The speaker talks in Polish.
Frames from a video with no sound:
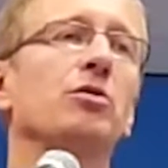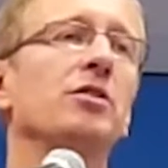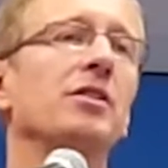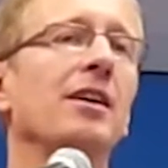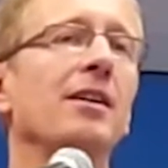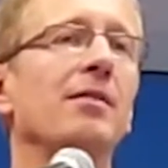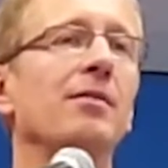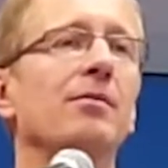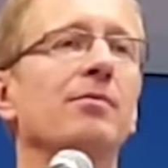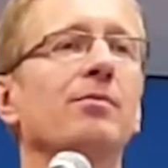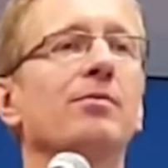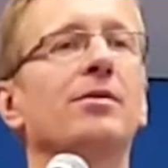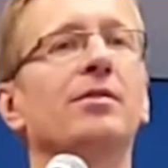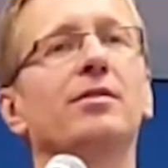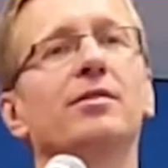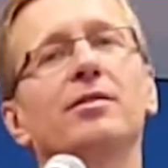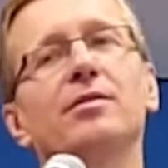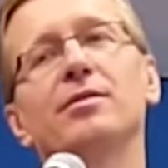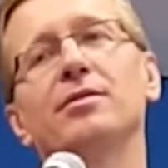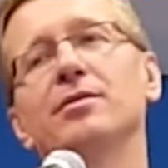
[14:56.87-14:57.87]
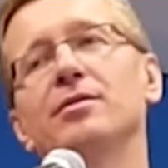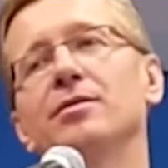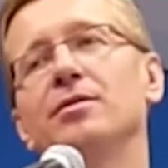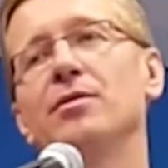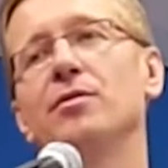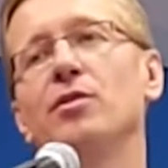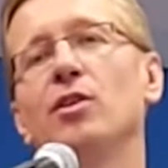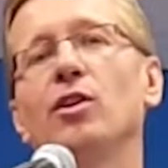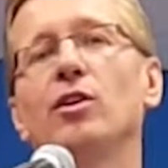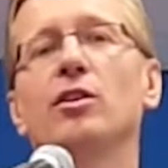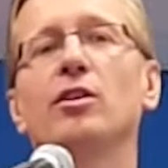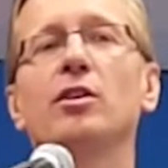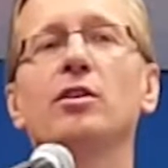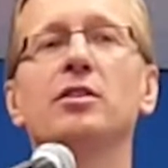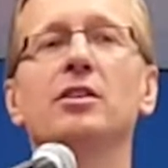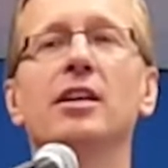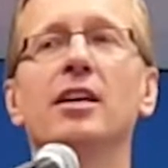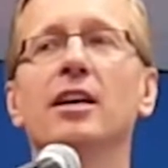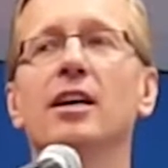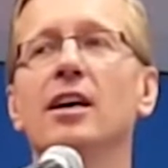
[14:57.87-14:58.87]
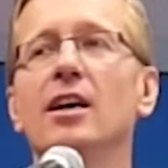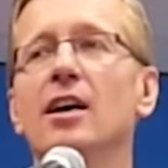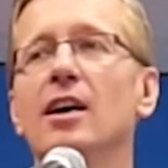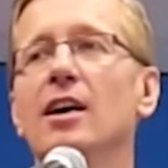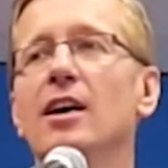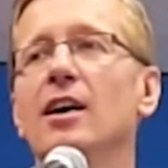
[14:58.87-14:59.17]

rzucałem y, wielokrotnie.